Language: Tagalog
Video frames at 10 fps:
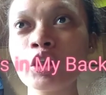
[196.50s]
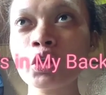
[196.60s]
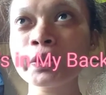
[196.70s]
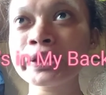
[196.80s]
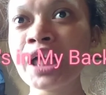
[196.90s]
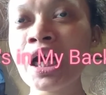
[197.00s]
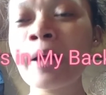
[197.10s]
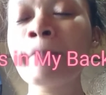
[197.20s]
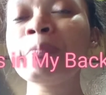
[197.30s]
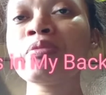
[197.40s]
then
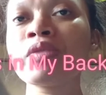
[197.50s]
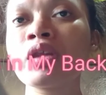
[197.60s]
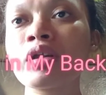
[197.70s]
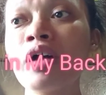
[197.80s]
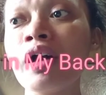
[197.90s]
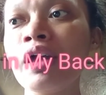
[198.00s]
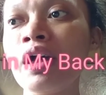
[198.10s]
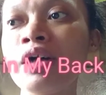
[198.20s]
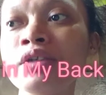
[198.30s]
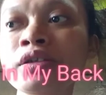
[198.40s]
wallet na
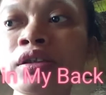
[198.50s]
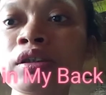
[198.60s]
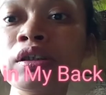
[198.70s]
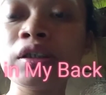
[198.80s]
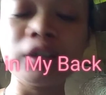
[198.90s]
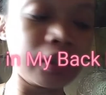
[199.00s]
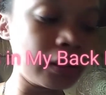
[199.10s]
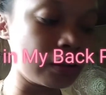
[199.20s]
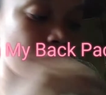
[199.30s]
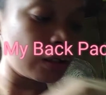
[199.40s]
ko
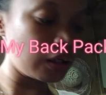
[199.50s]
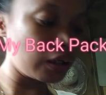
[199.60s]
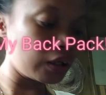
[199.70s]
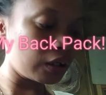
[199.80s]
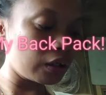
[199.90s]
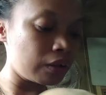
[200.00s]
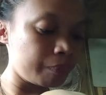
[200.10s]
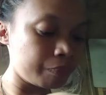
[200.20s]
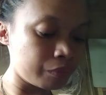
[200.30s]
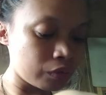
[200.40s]
nga
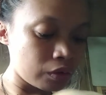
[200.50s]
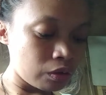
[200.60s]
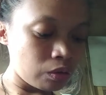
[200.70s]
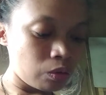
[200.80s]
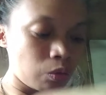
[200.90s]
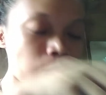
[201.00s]
ihatag sa kong gagaw